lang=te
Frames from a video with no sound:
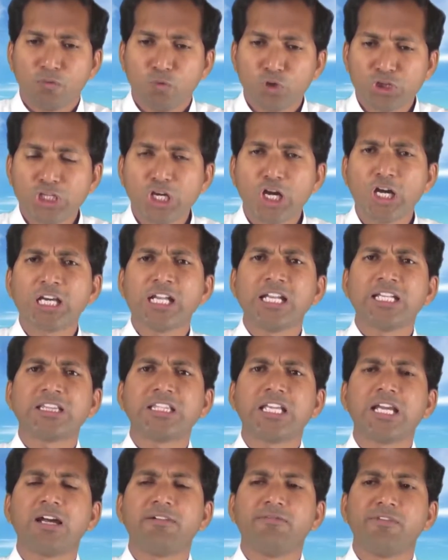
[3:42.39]

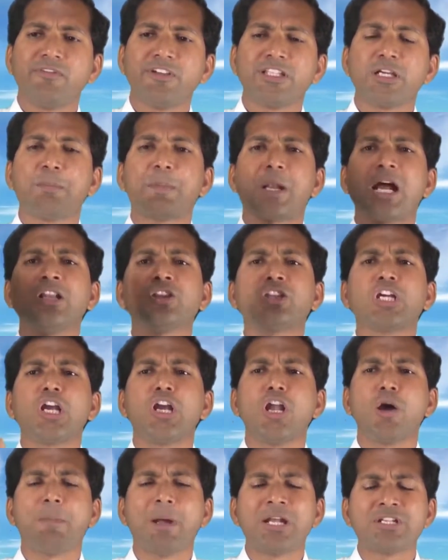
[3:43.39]
ఉద్యోగరీత్యా వివిధ
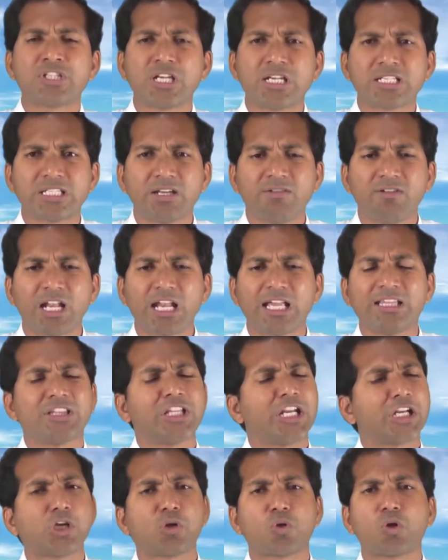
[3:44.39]
ప్రాంతాలలో పనిచేసే
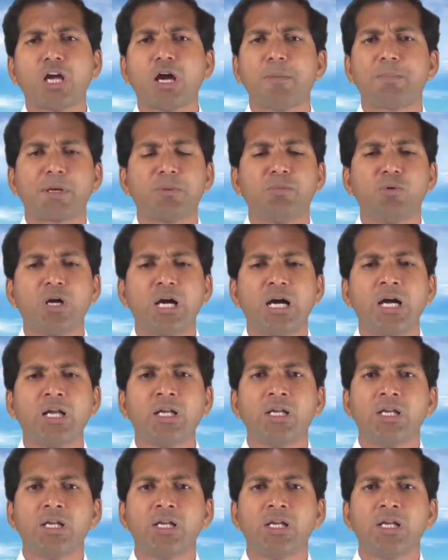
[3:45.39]
వాళ్ళందరికీ కూడా ప్రభువా